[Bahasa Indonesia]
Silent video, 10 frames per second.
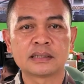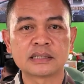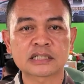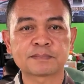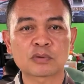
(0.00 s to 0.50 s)

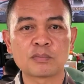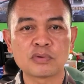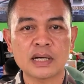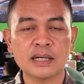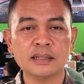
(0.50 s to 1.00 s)
Dinas
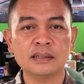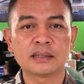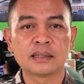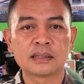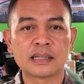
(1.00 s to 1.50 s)
Perhubungan,
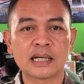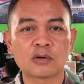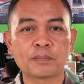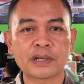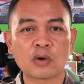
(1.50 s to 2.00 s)
dan
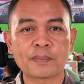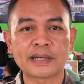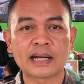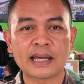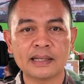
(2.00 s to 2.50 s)

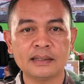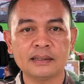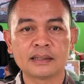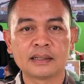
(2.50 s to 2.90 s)
OPD-OPD lain